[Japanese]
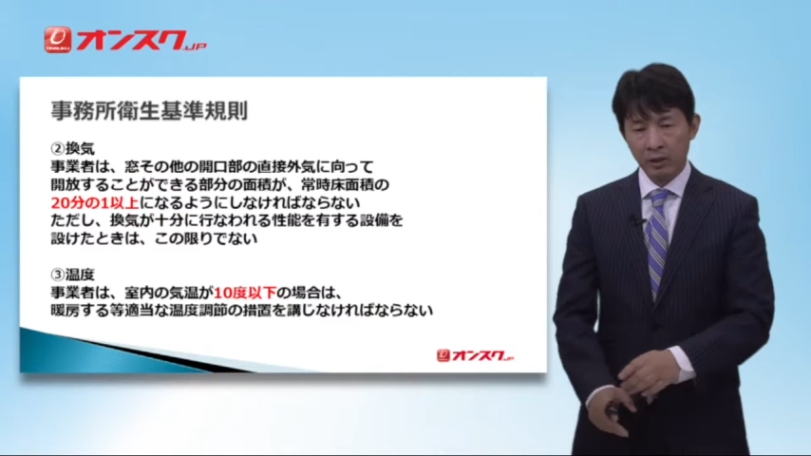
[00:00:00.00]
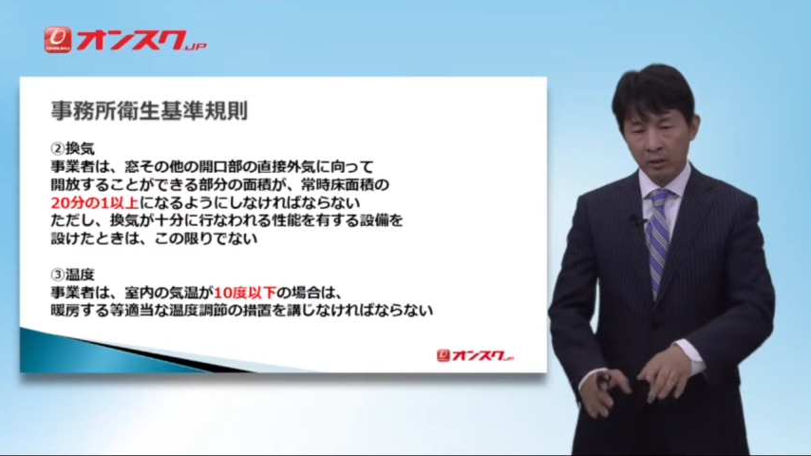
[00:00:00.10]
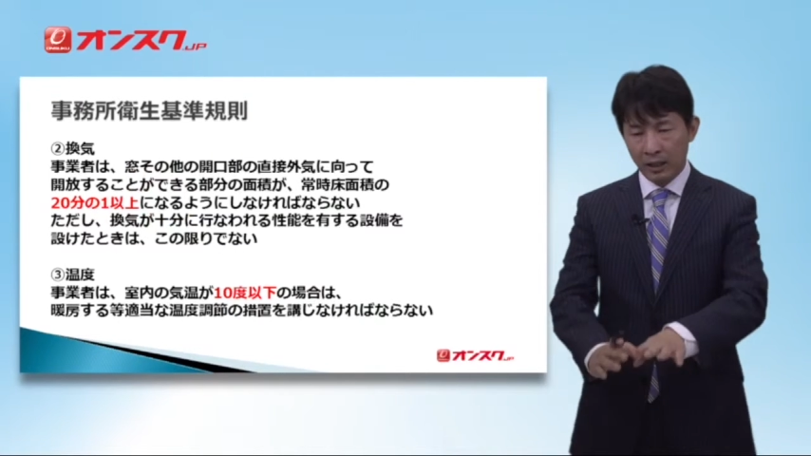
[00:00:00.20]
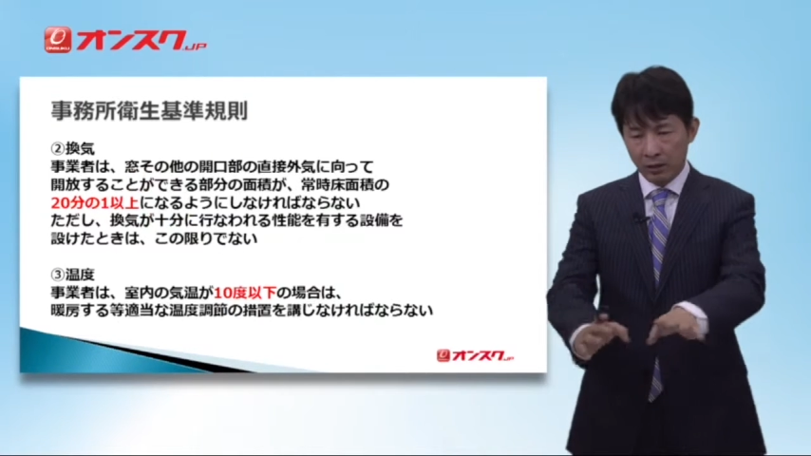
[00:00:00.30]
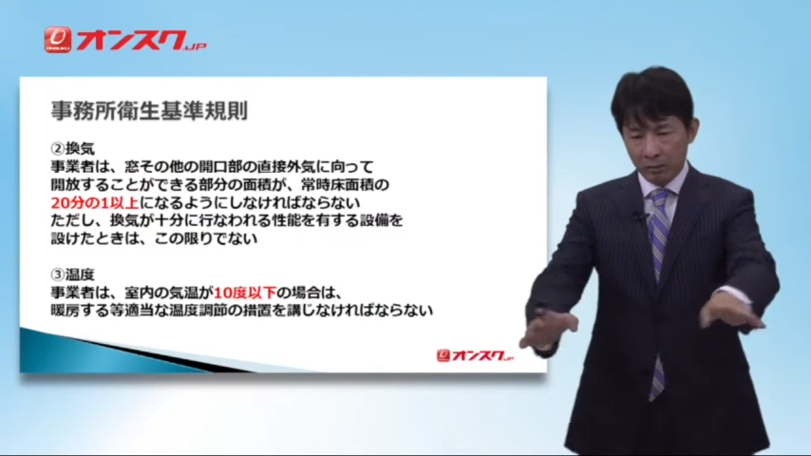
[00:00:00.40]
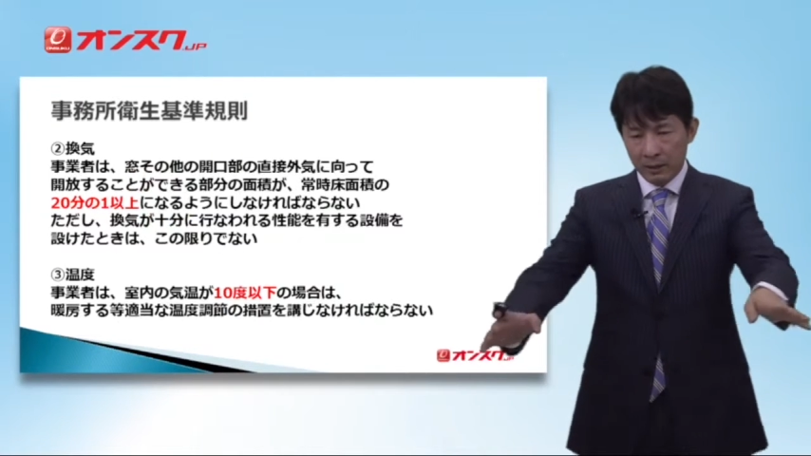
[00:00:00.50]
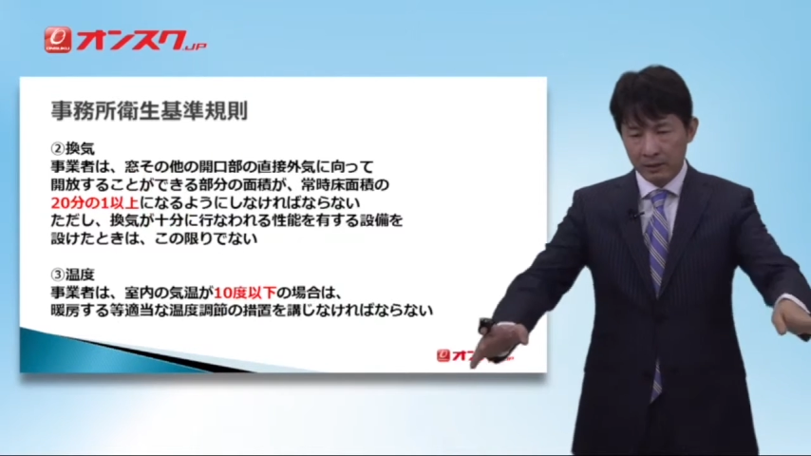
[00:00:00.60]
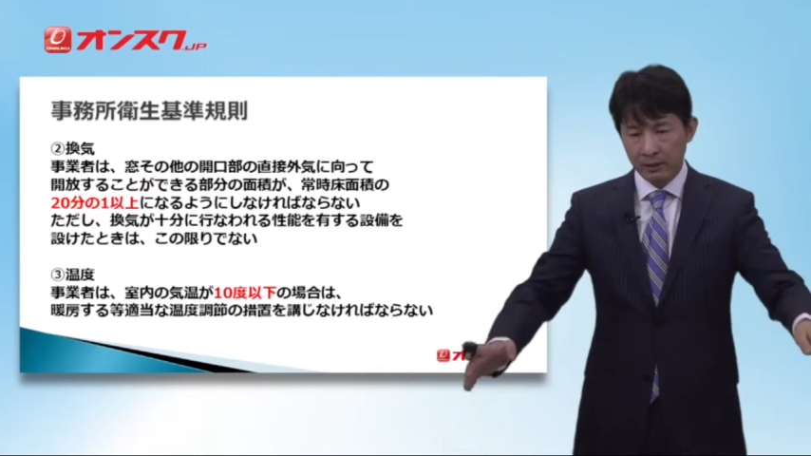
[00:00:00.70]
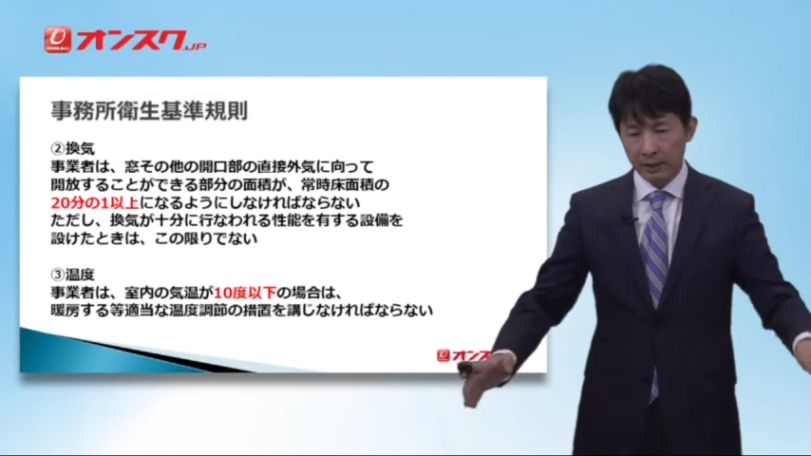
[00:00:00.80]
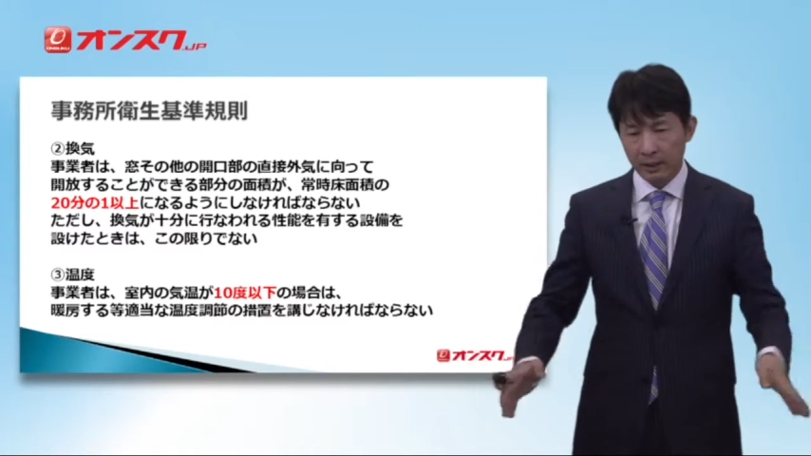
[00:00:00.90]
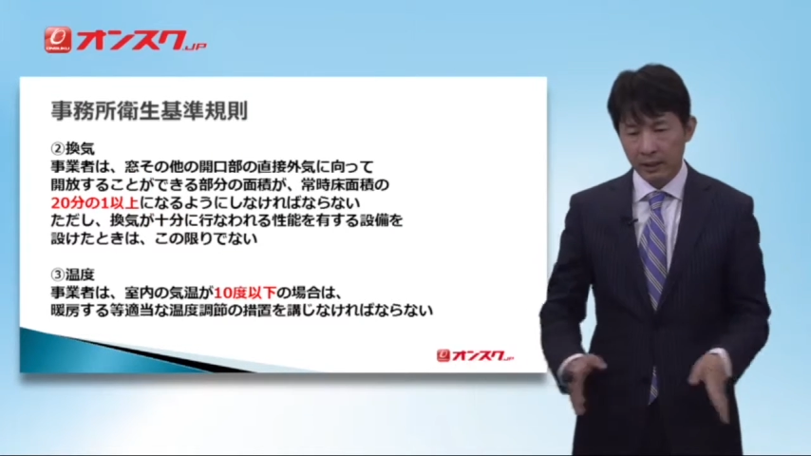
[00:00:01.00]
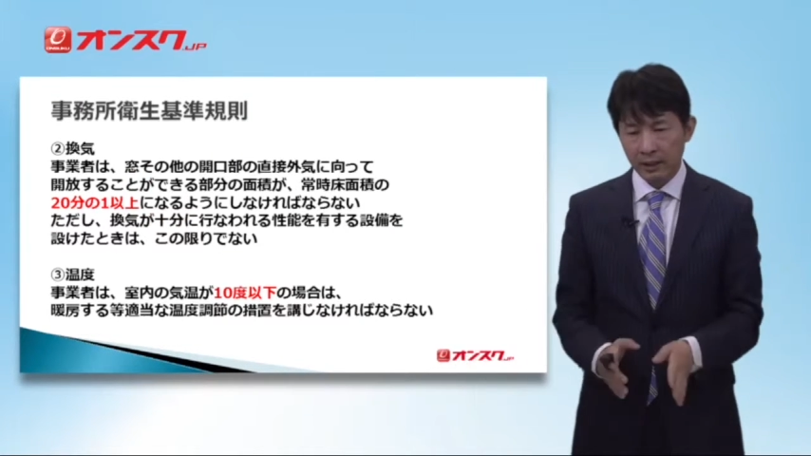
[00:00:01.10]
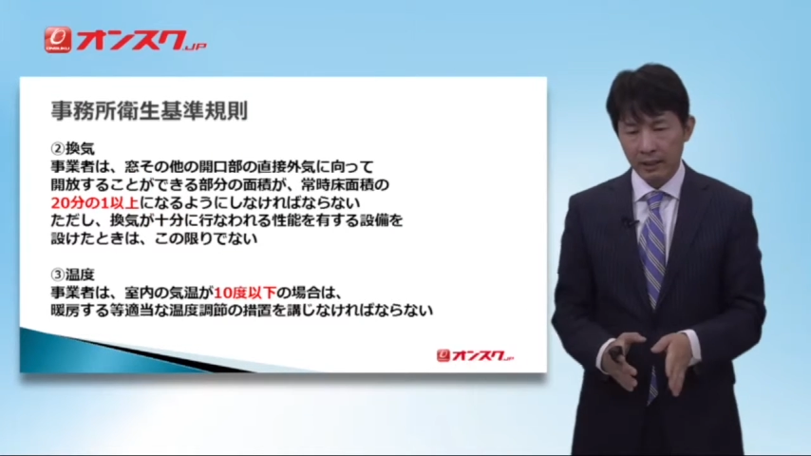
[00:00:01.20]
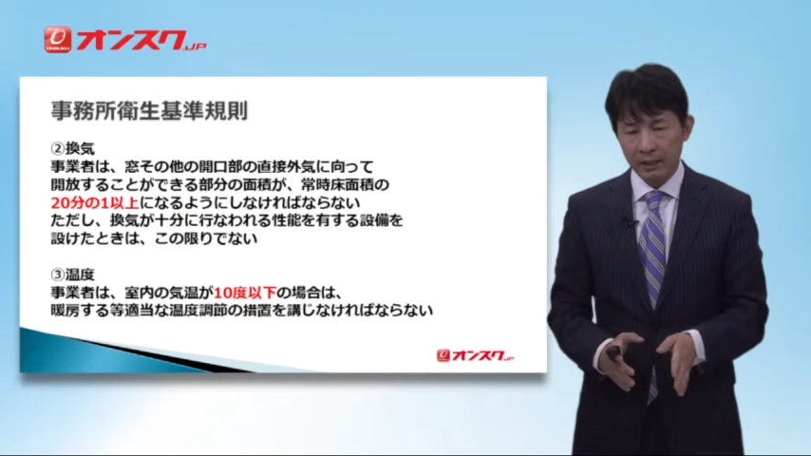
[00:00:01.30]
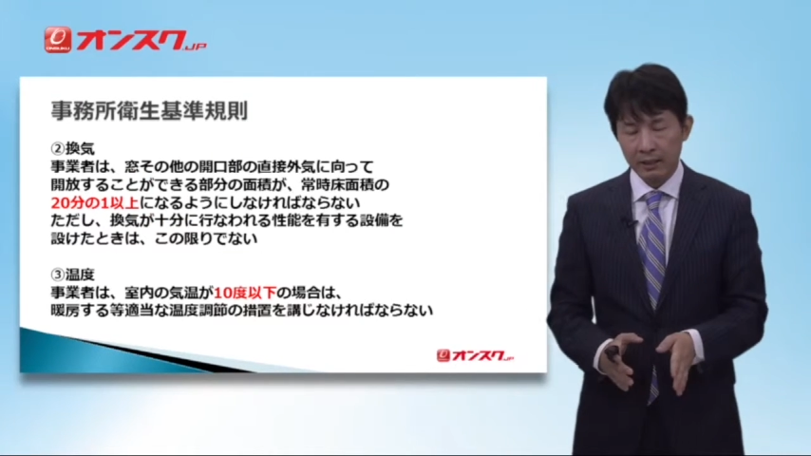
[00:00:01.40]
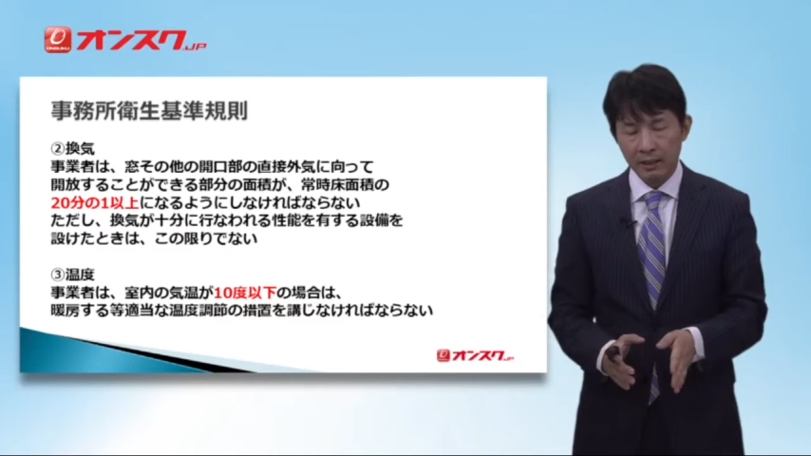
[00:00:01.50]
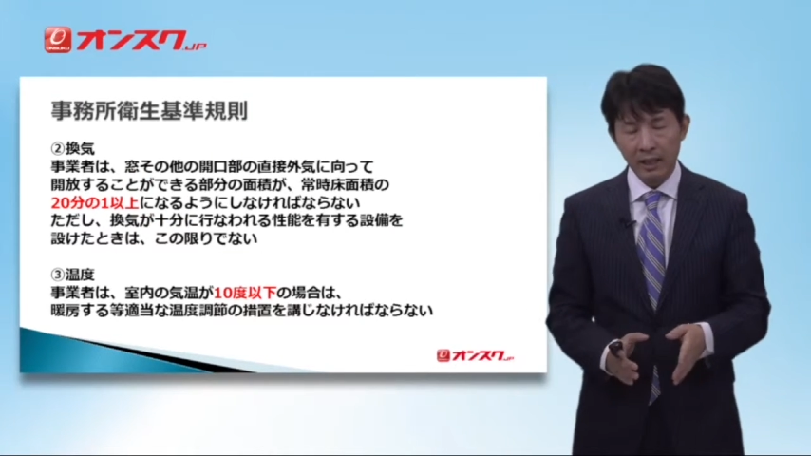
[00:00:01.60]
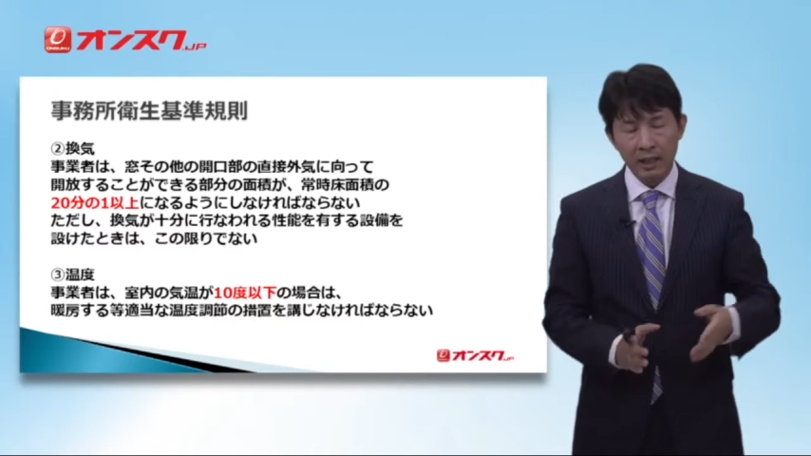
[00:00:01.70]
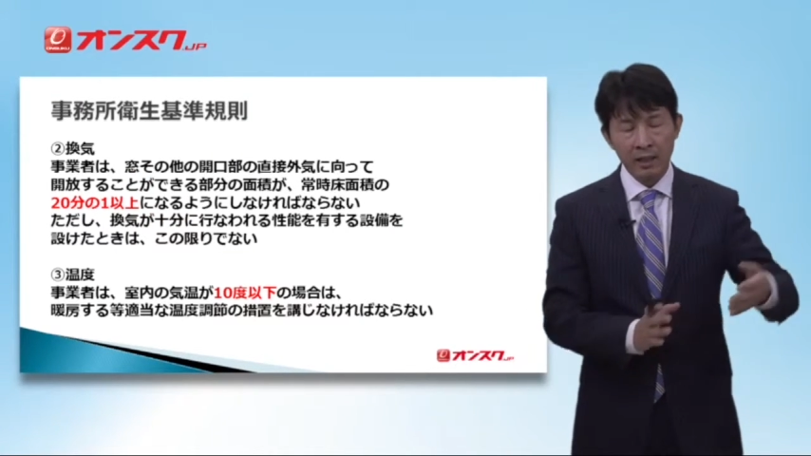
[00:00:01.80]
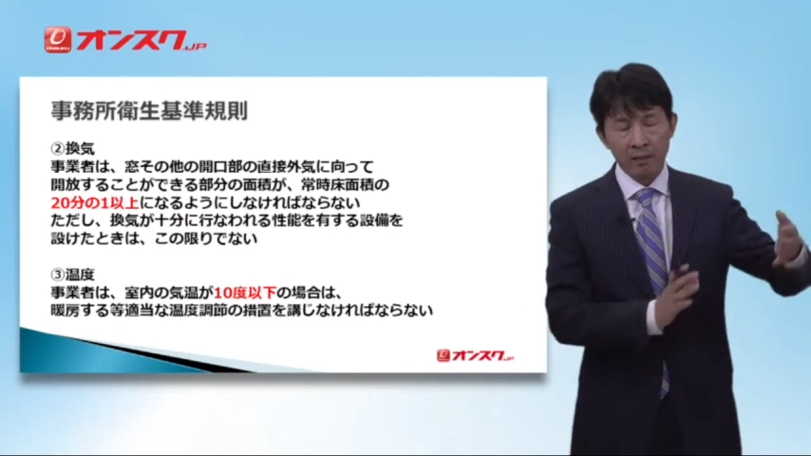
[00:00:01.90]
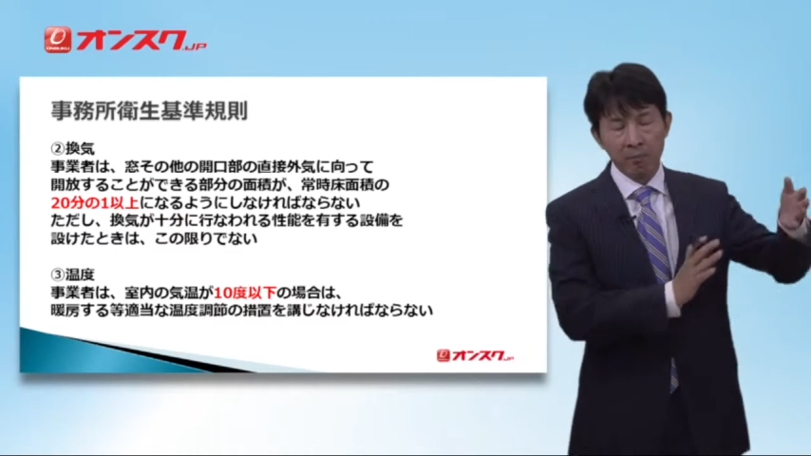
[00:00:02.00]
床の面積に対して